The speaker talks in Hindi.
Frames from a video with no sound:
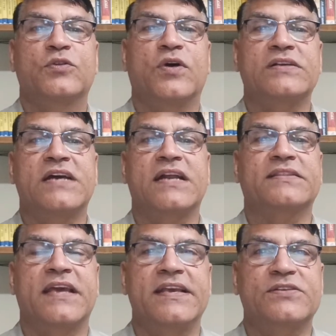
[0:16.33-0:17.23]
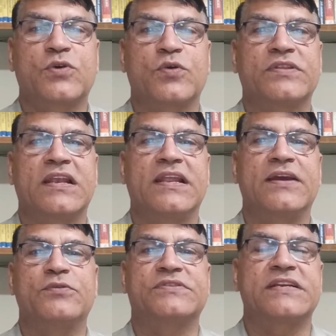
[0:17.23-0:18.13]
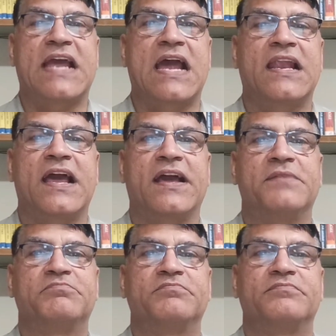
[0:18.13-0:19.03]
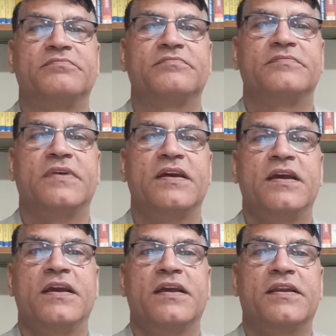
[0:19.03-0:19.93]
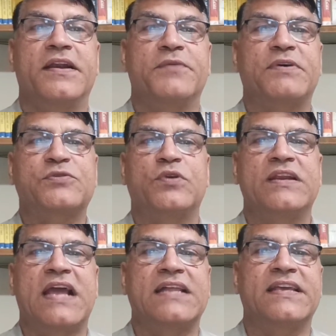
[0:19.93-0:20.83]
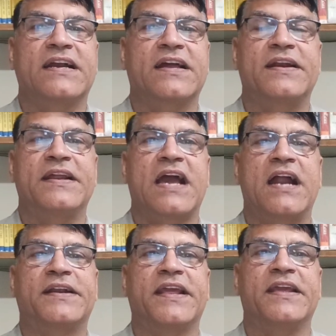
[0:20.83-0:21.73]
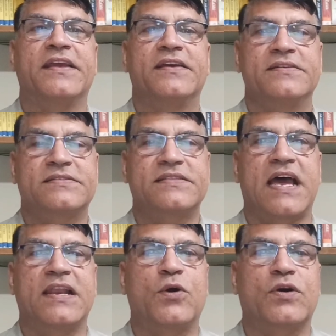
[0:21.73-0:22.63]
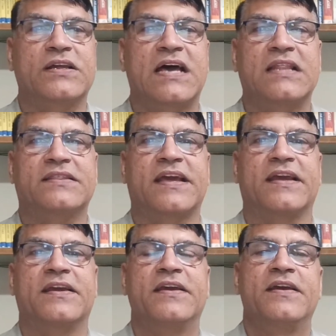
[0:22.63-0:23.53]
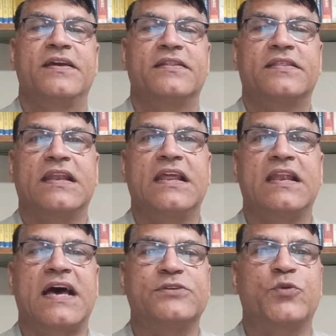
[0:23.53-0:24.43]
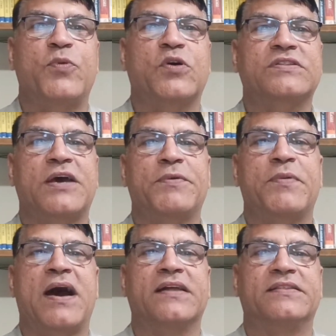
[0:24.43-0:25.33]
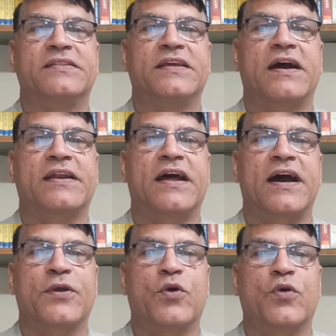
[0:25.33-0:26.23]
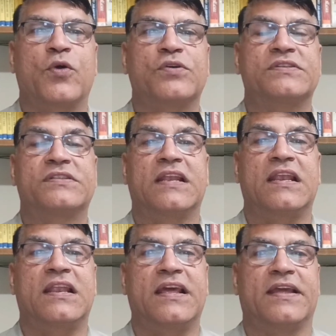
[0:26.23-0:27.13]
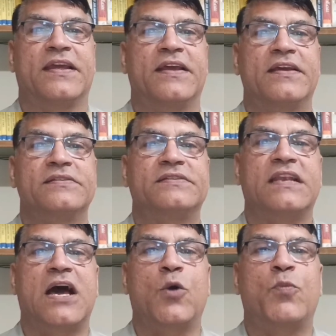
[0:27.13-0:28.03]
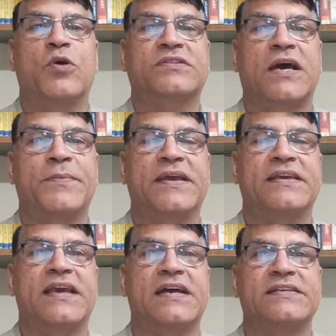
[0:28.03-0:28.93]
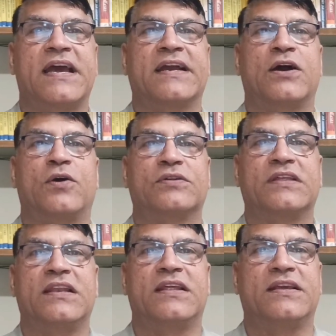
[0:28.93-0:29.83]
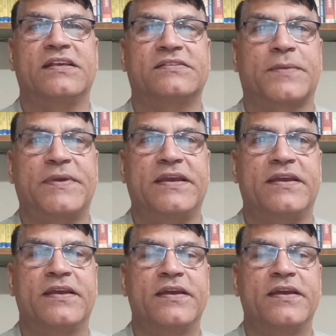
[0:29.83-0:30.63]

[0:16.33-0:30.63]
2023 को दिल्ली उच्च न्यायालय ऋण वसूली न्यायाधिकरण डीआरटी स्थायी लोक अदालतें दिल्ली राज्य उपभोक्ता विवाद निवारण आयोग और दिल्ली जिला उपभोक्ता में किया जाएगा और दिल्ली की सभी